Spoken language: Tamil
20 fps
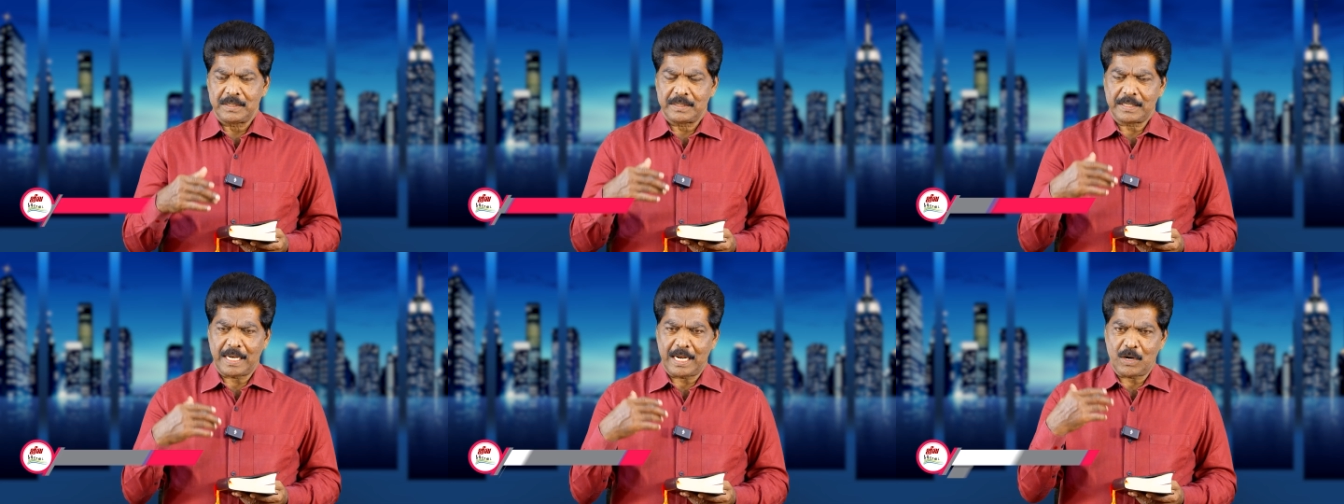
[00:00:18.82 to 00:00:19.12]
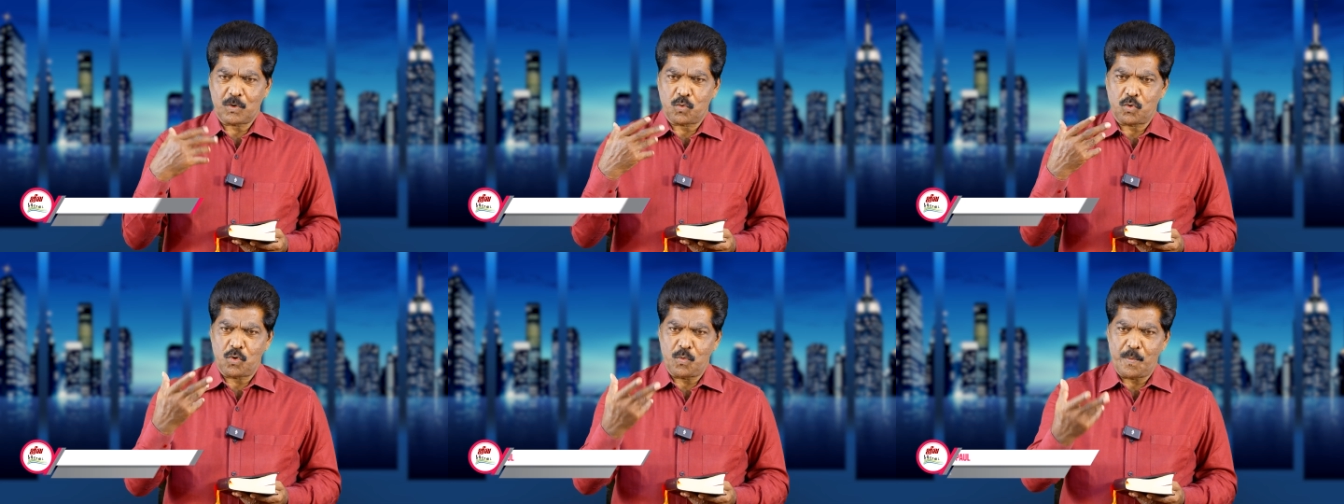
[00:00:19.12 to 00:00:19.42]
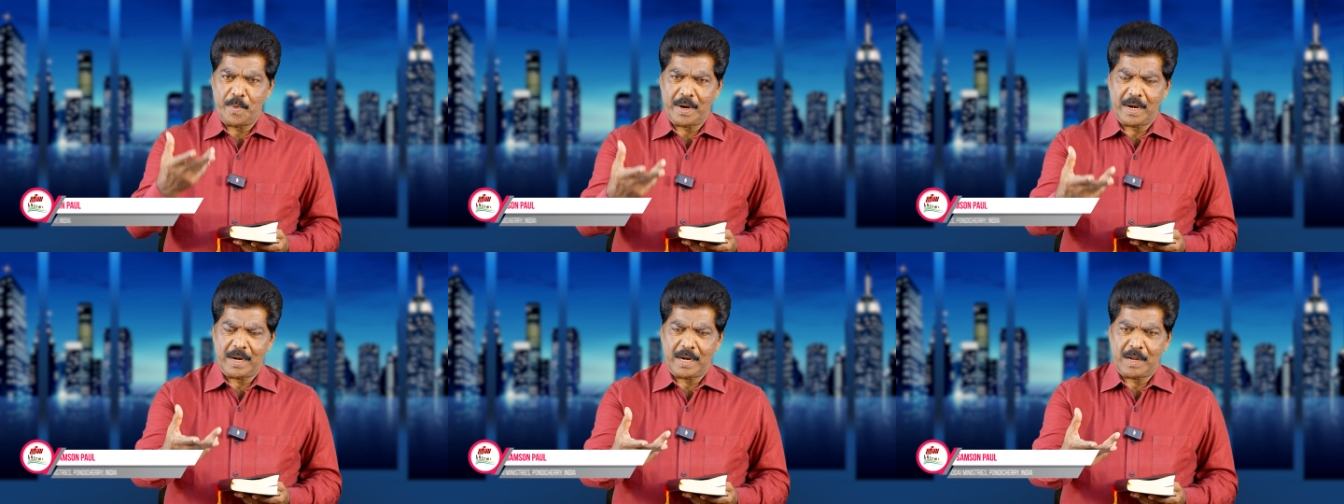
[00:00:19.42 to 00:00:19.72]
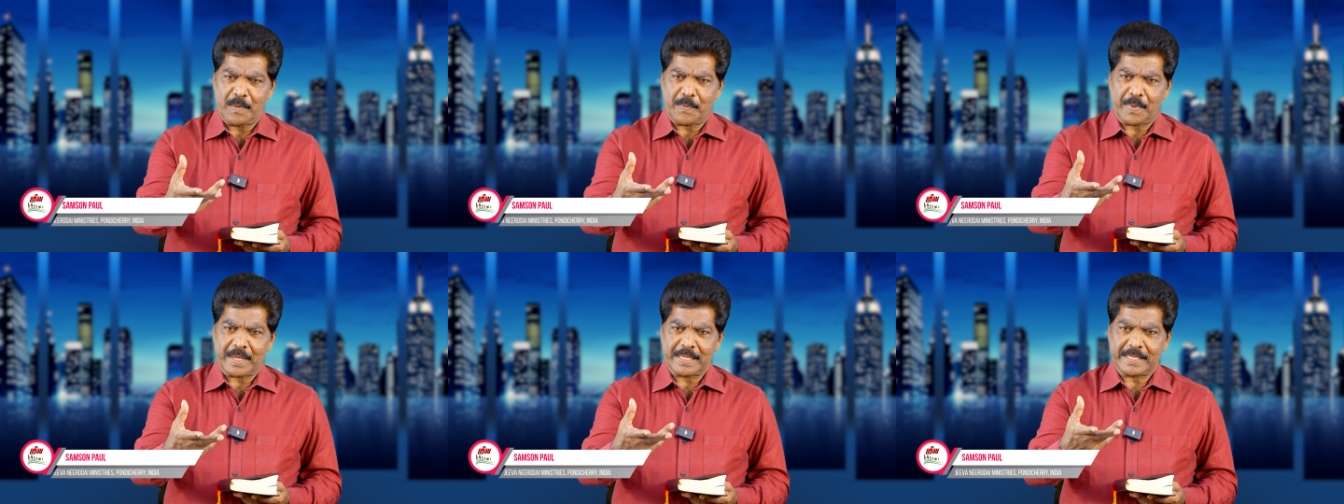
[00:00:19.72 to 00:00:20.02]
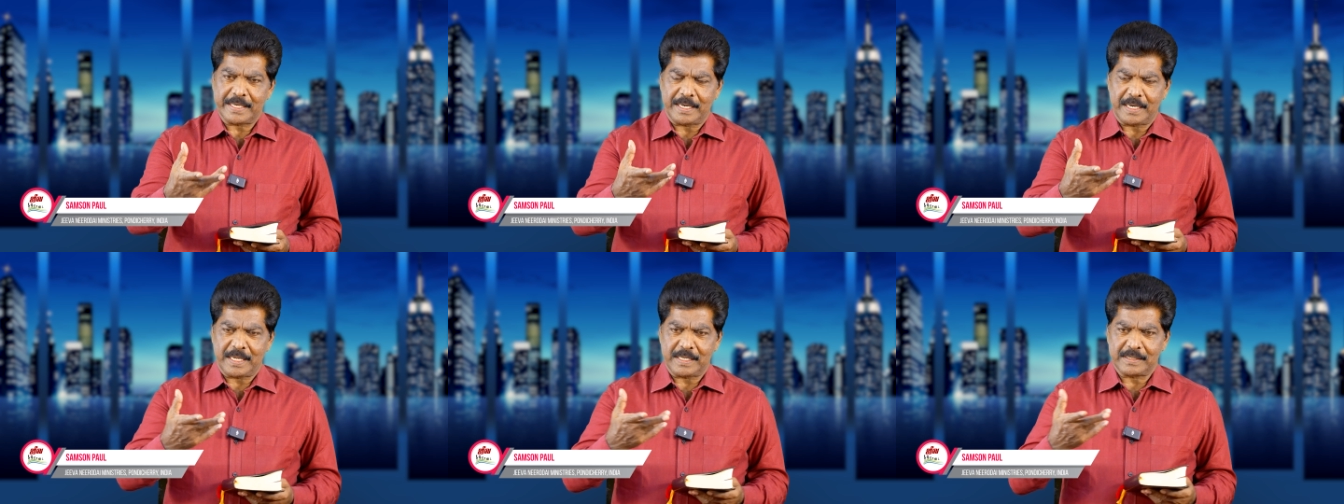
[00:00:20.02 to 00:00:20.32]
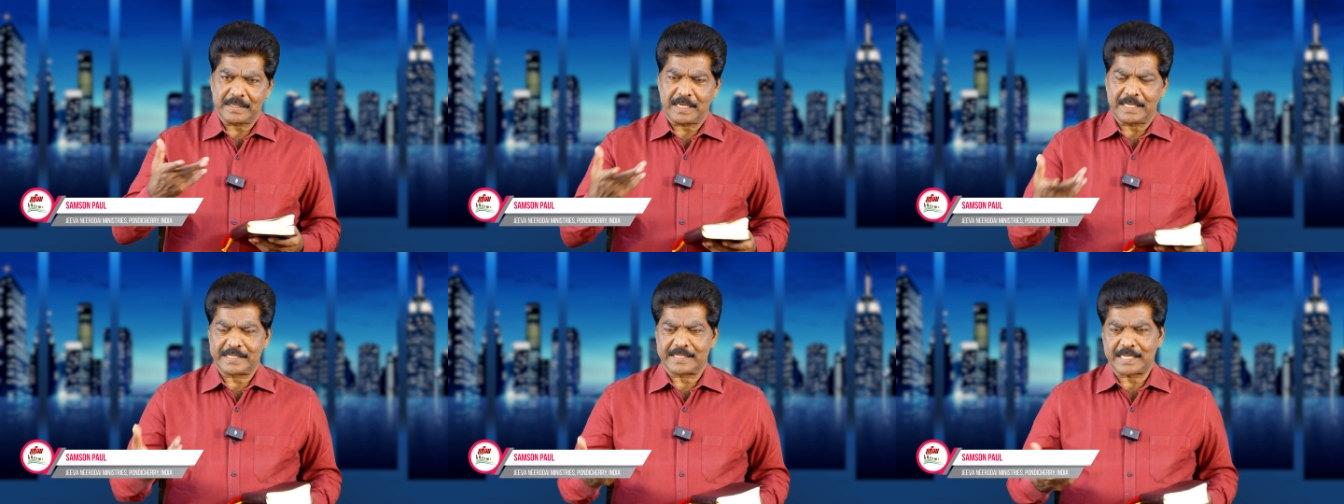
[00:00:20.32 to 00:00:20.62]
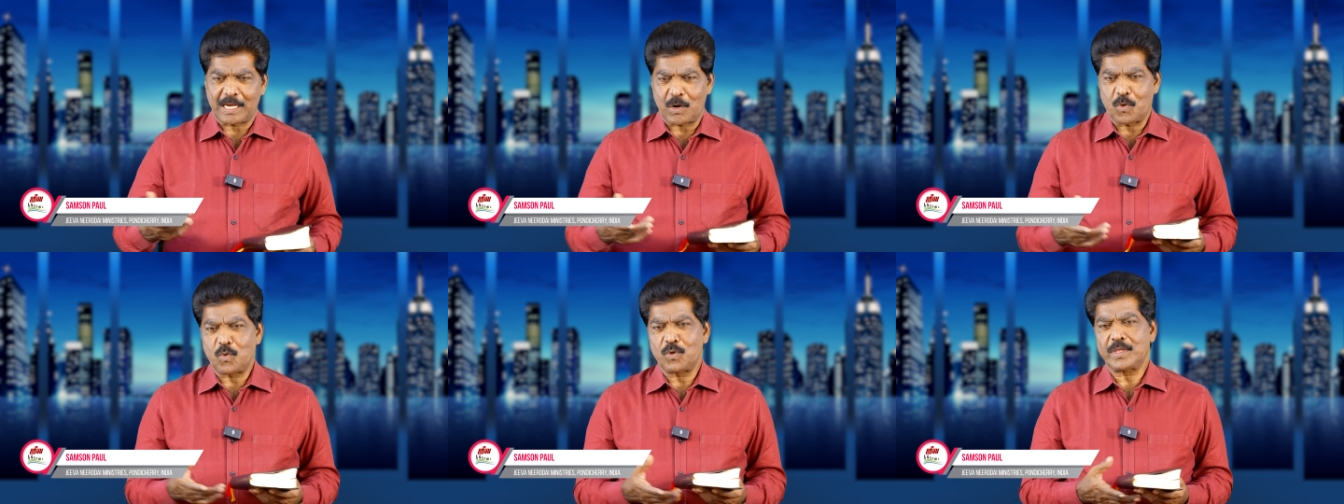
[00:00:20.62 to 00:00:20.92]
சில குடும்பங்களில் பார்த்திங்கன்னா சில
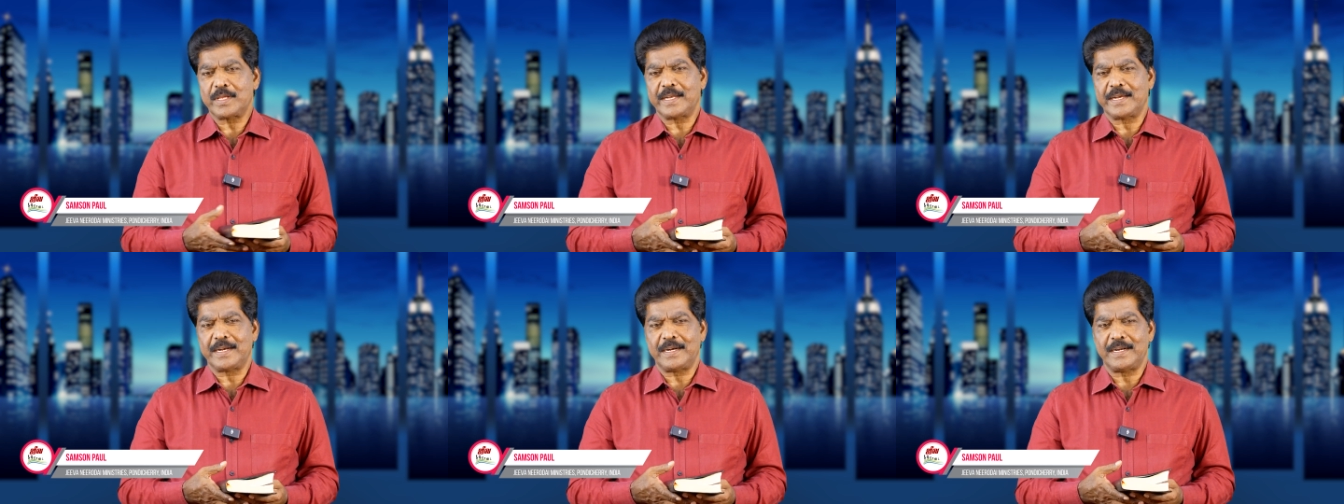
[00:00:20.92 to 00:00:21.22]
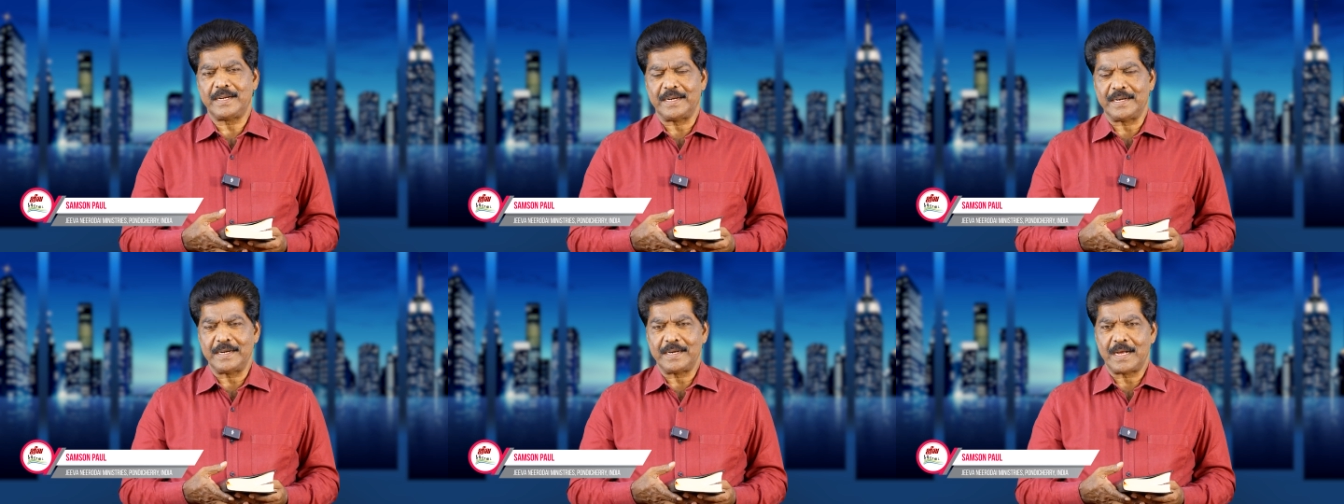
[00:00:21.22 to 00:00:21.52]
சகோதரிகள்